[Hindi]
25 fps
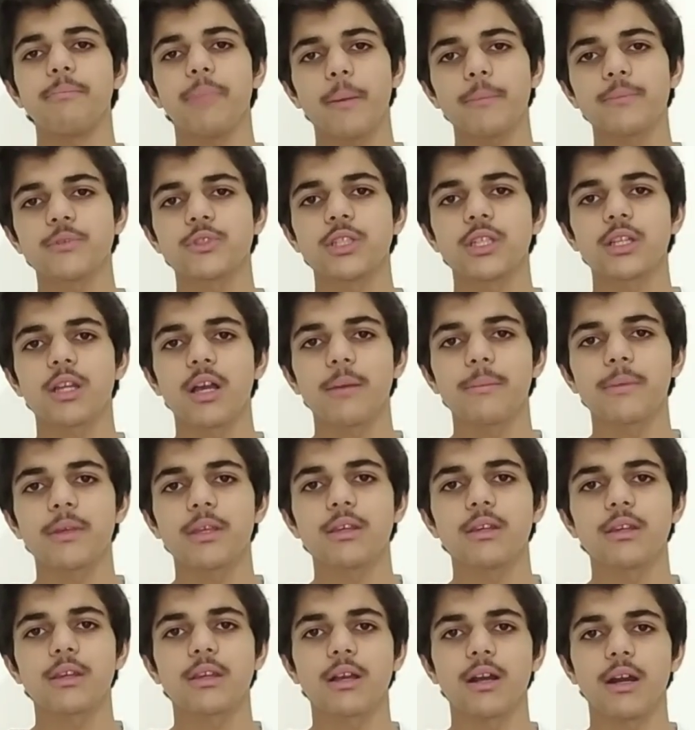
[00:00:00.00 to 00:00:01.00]
पबजी का भी
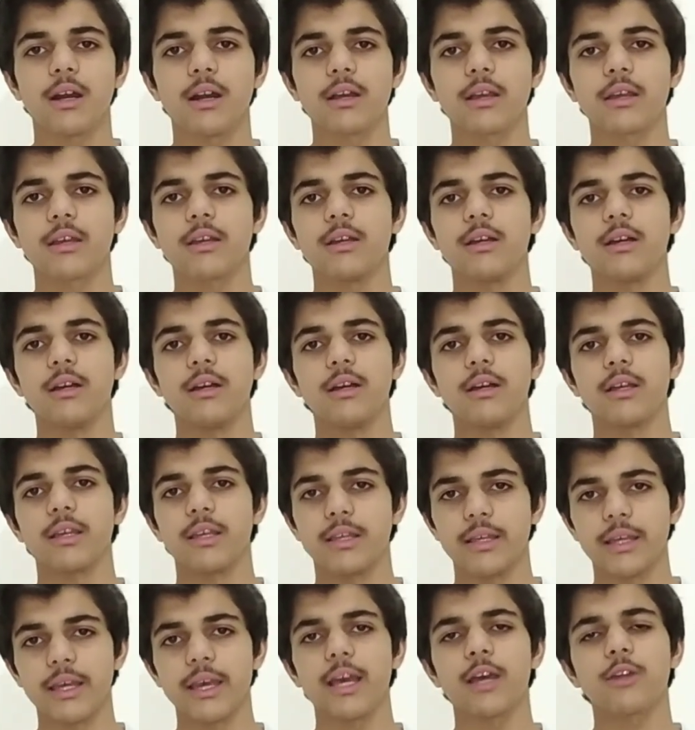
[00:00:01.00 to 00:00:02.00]
कहा
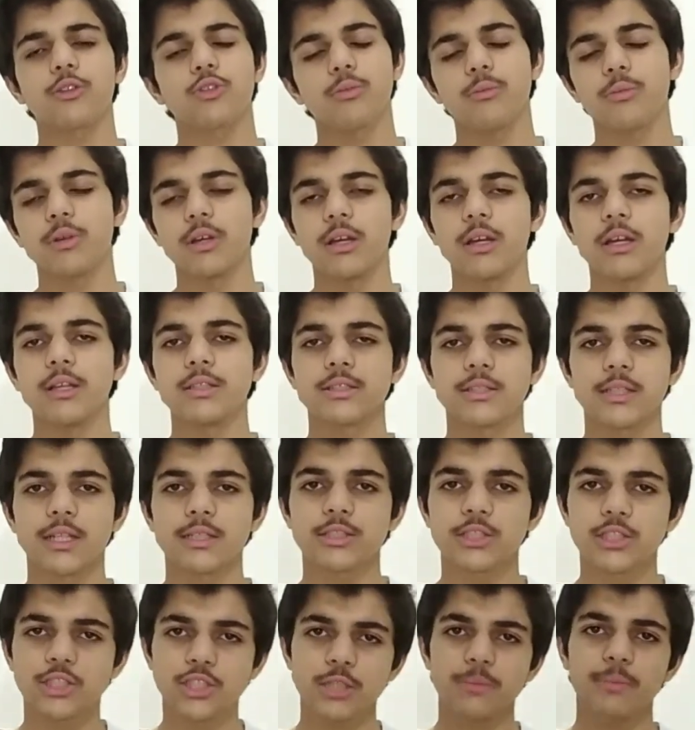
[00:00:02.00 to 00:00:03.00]
गया है तो इस तरह
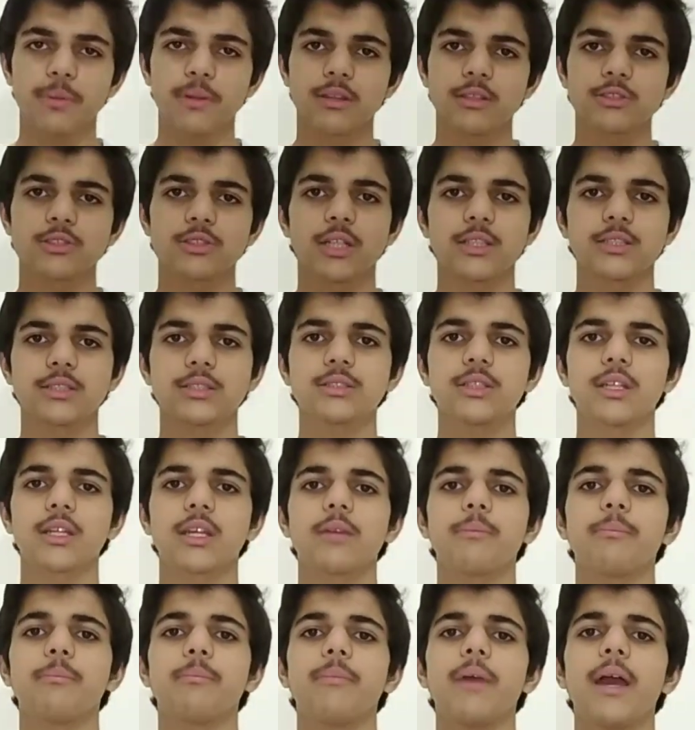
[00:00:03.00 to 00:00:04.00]
सिक्सटी परसेंट चांसेस है
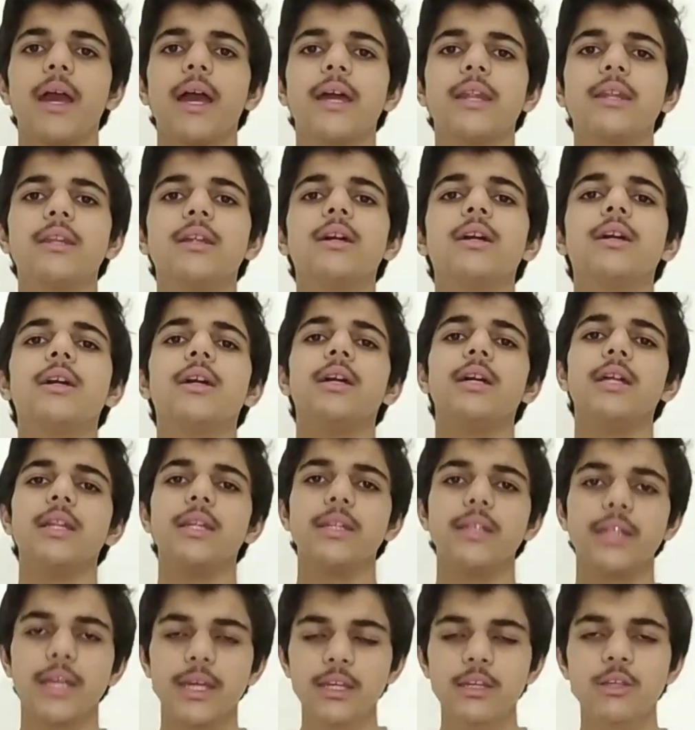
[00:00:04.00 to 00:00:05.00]
कि बैन
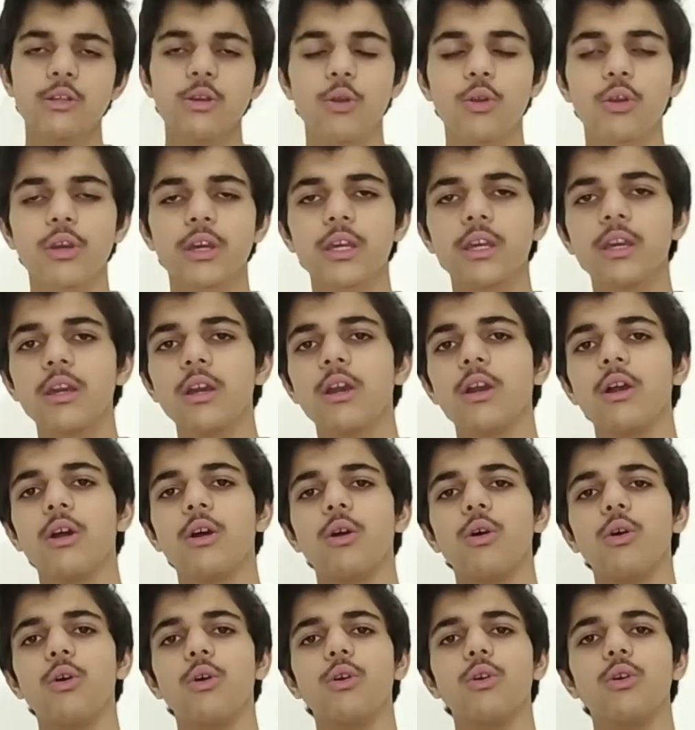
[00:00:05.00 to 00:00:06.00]
नहीं होगी
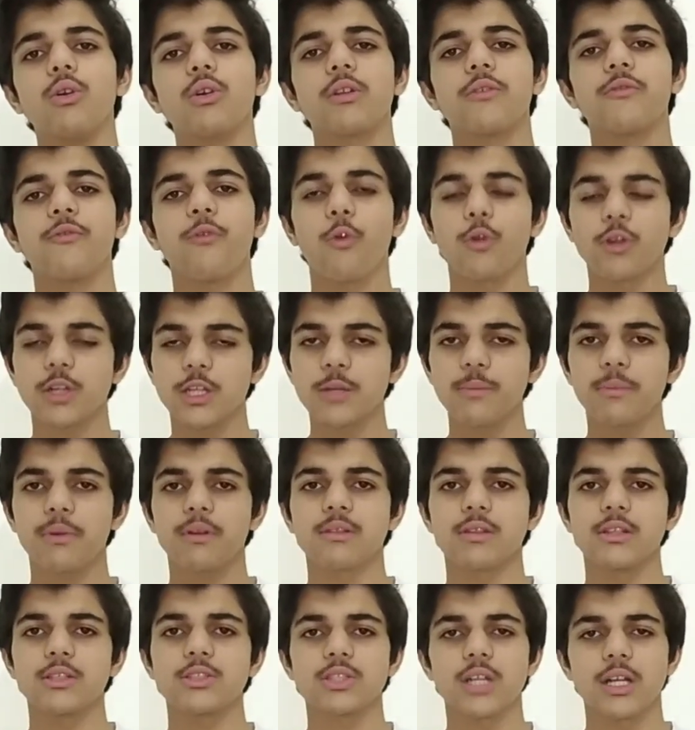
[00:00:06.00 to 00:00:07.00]
और फोर्टी
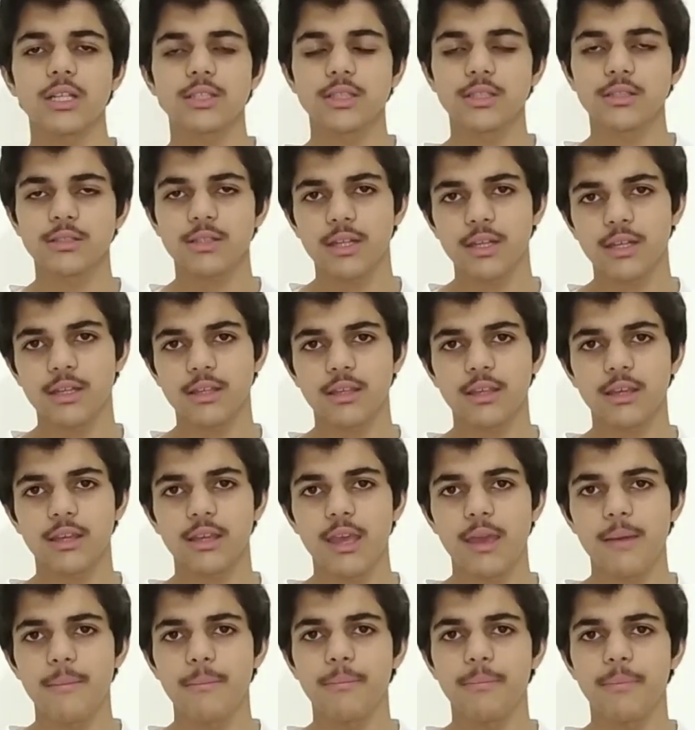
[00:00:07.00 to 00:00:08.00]
परसेंट चांसेस हैं कि
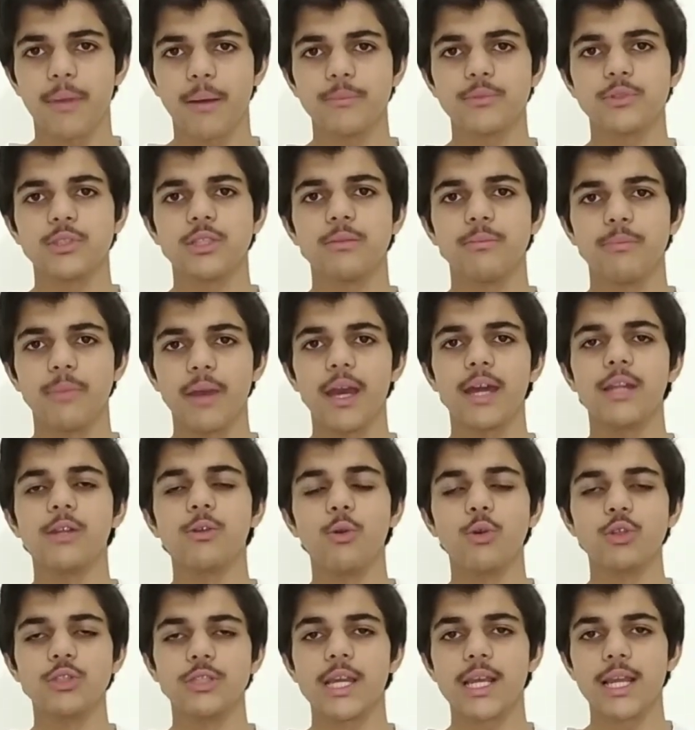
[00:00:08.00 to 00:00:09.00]
ये पबजी बैन
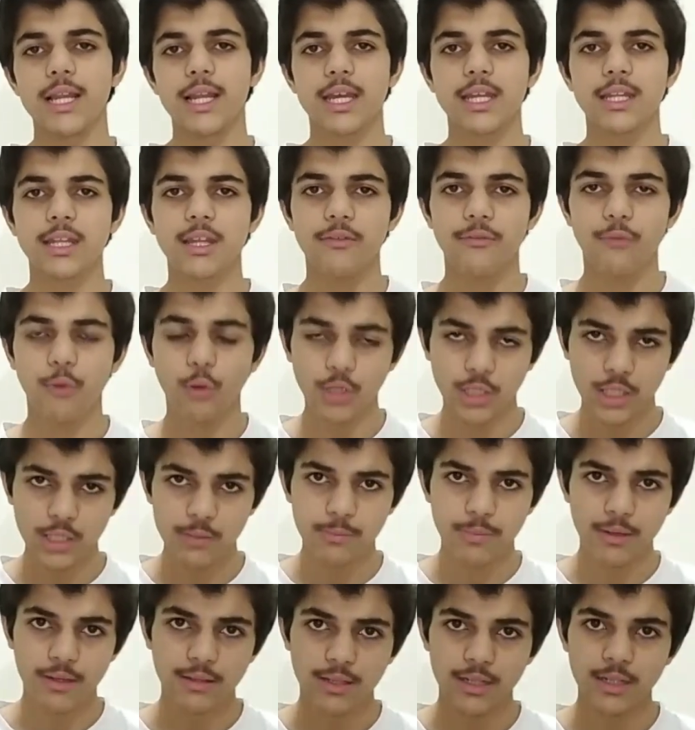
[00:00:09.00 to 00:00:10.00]
हो जाएगी लेकिन ये फोर्टी
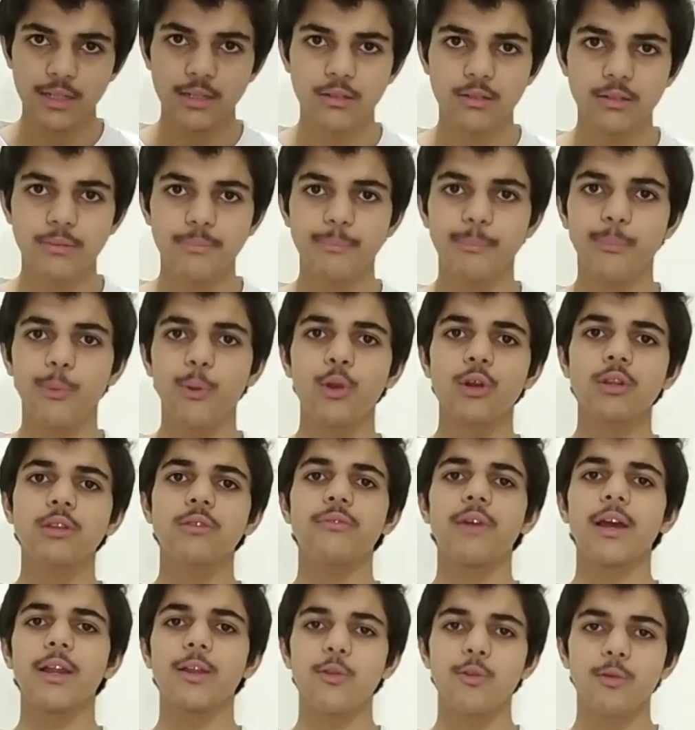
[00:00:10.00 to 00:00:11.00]
परसेंट
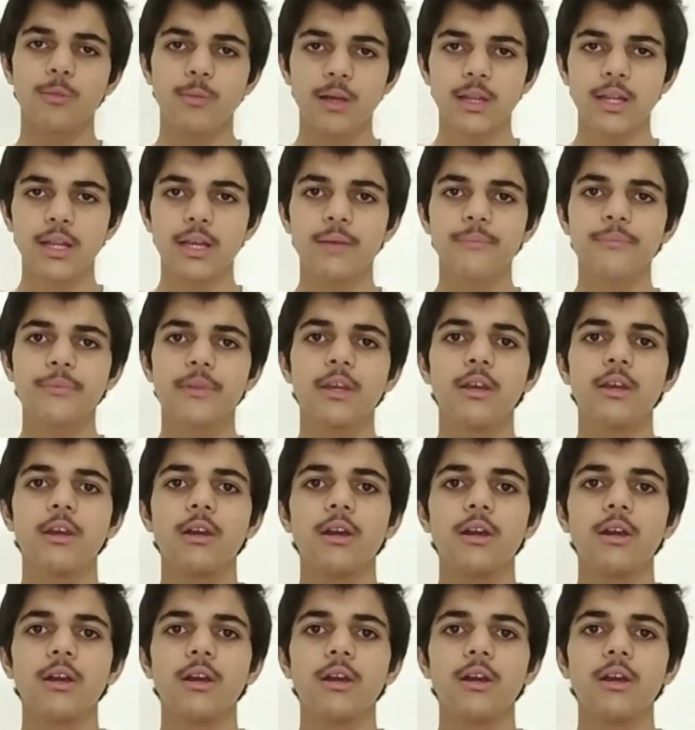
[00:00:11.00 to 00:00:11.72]
बहुत वैल्यूएबल है